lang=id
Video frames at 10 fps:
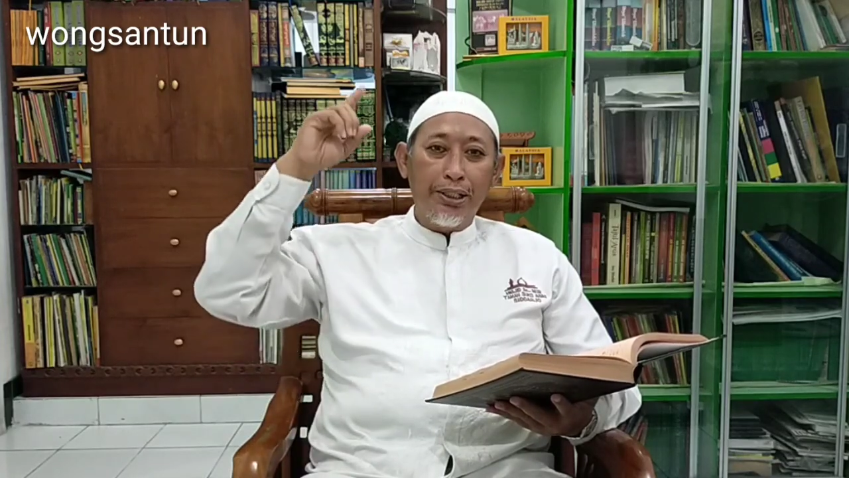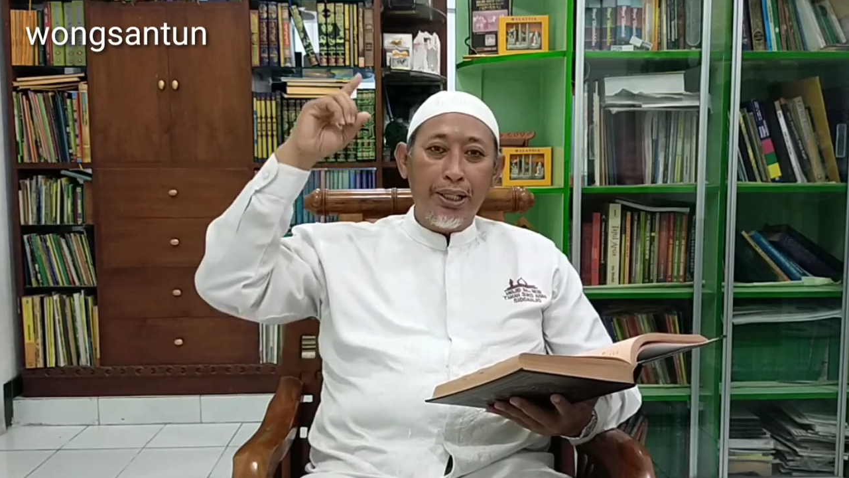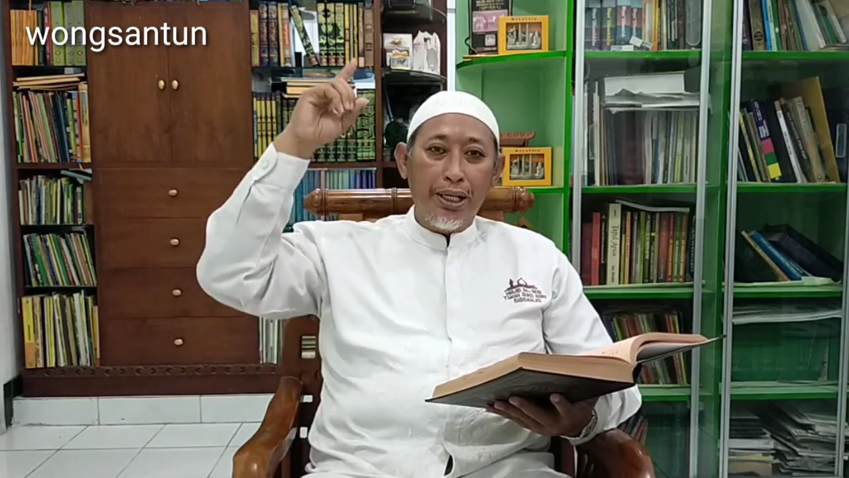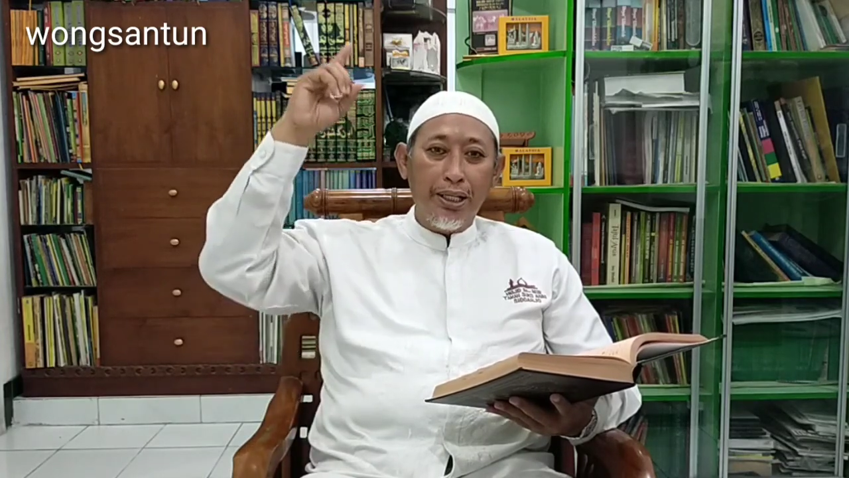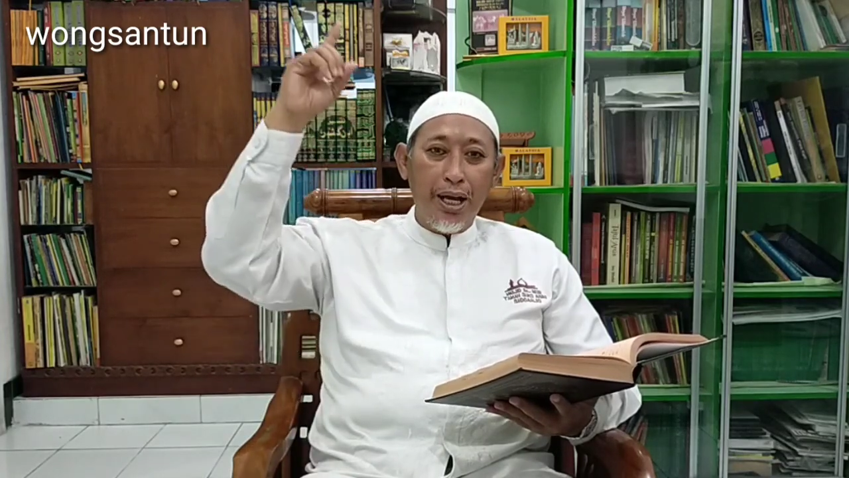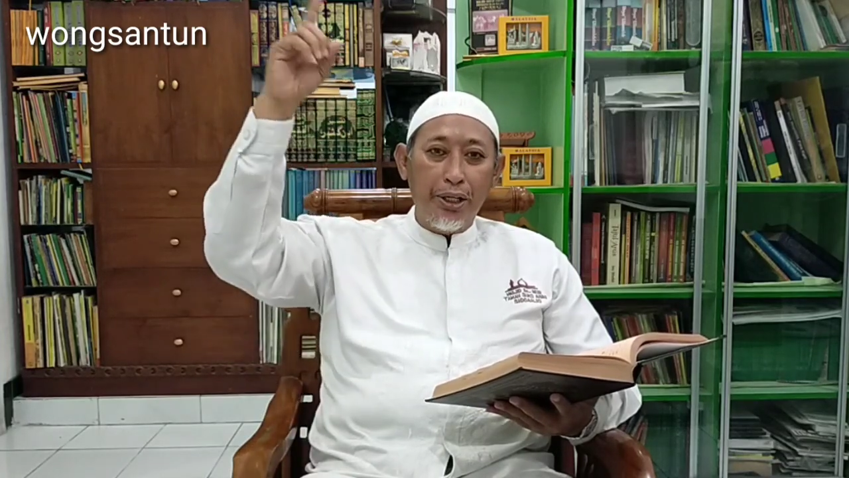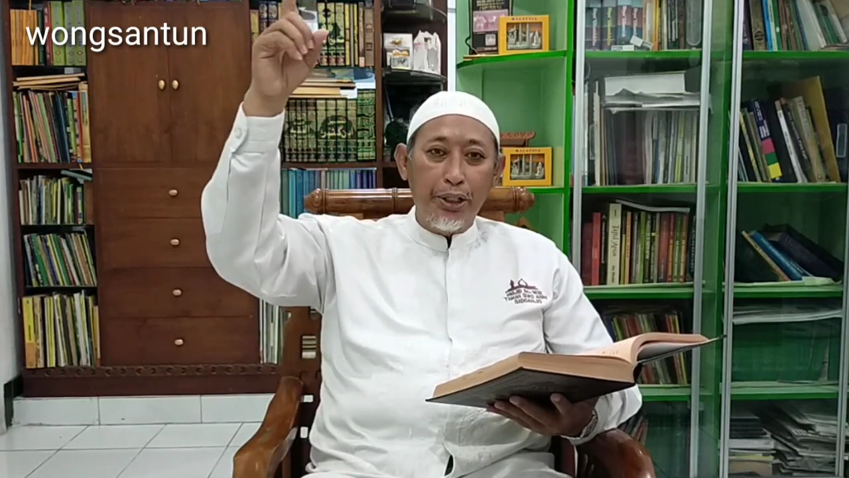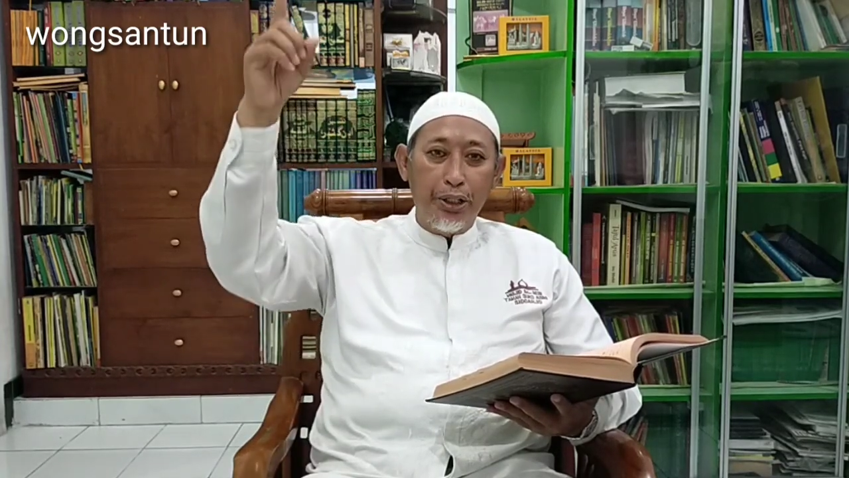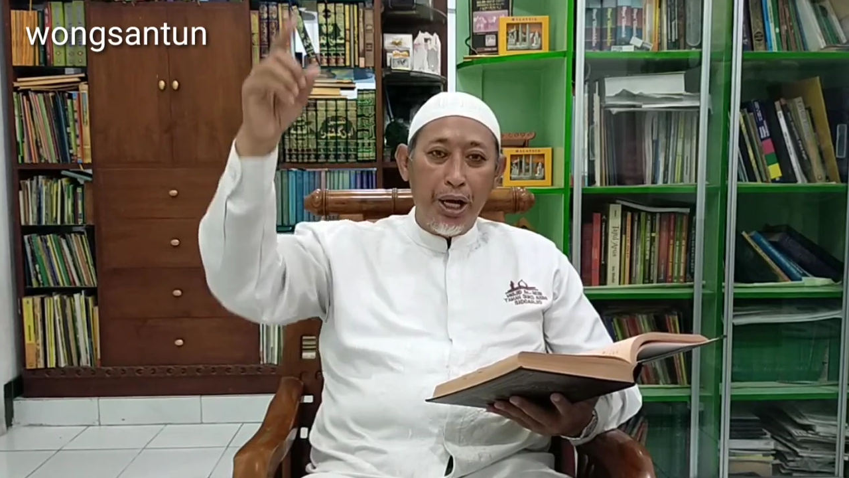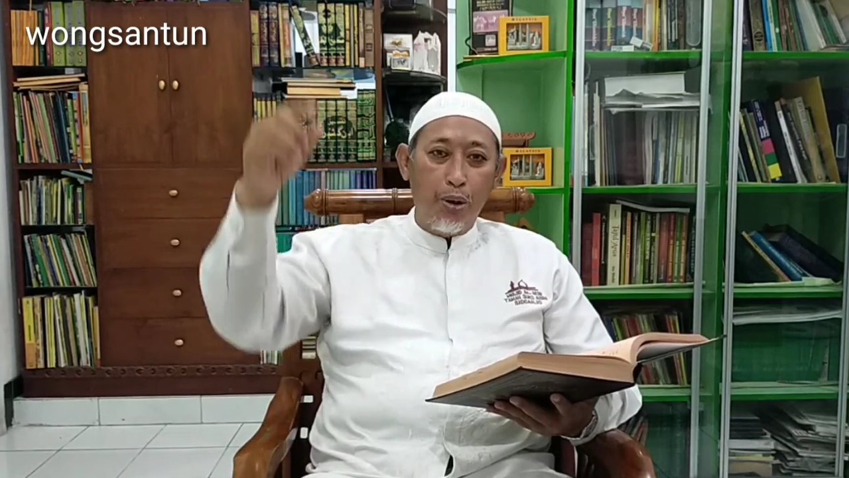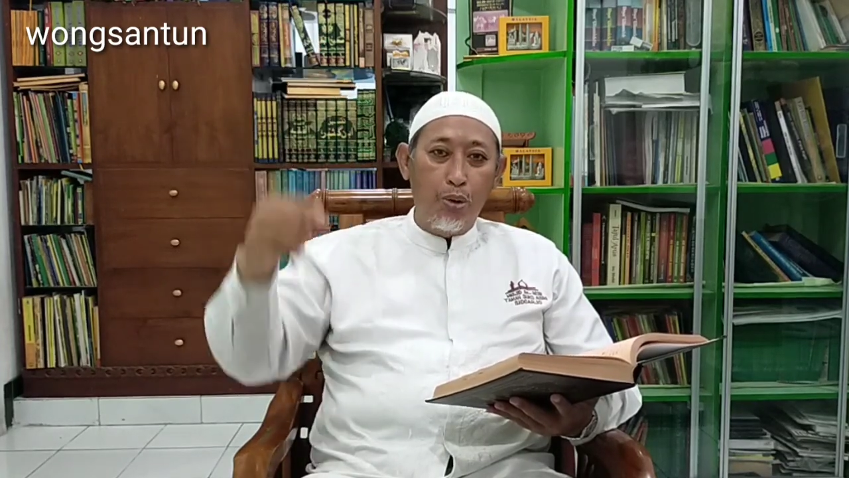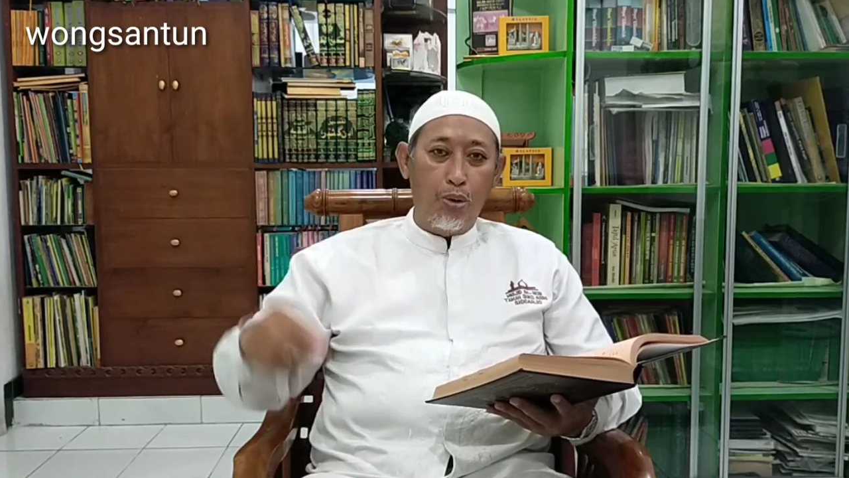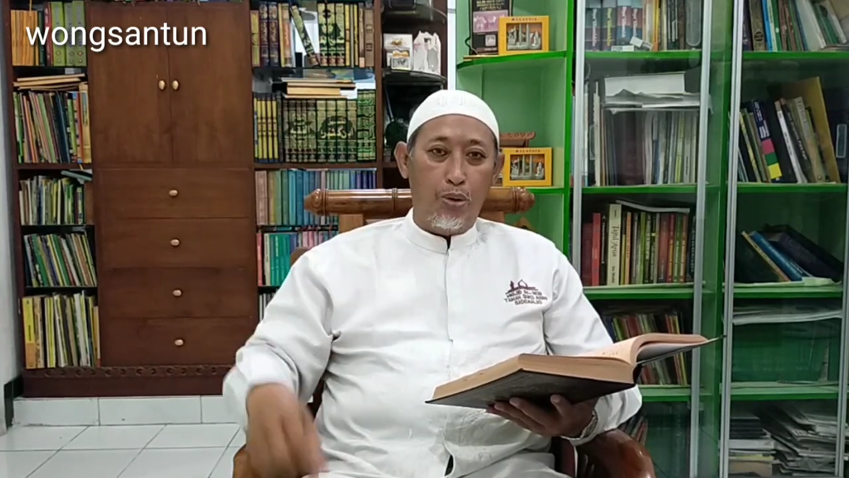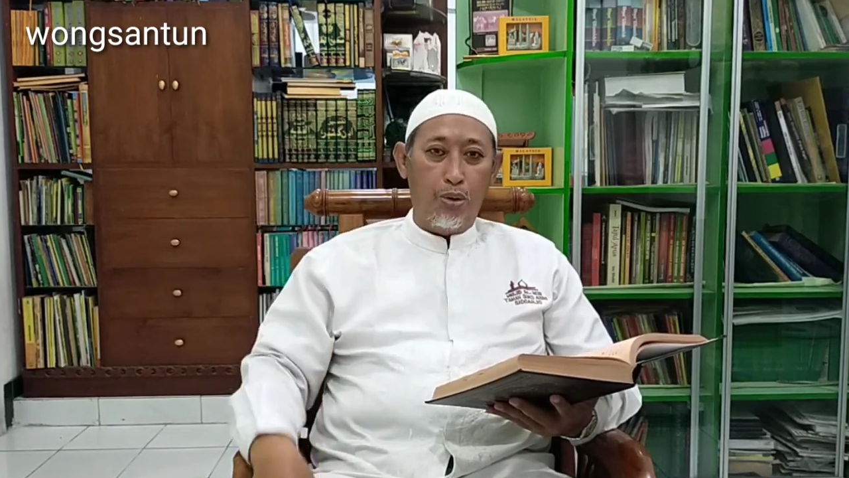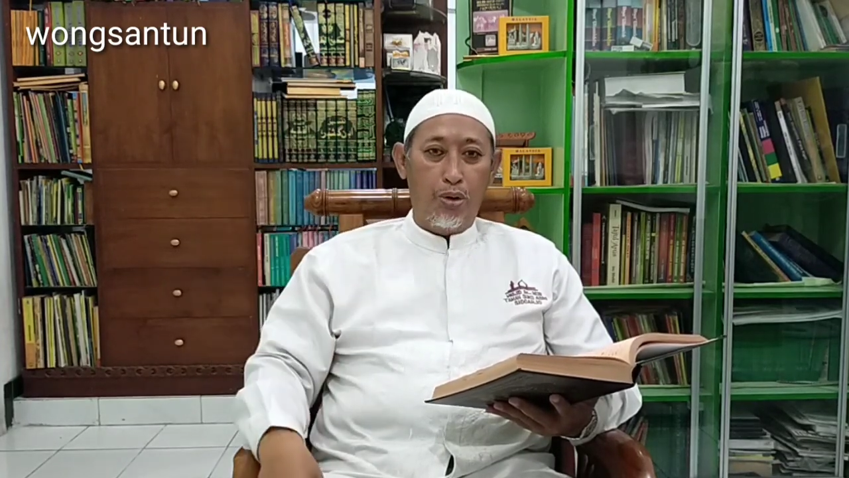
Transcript: saya yang di jauh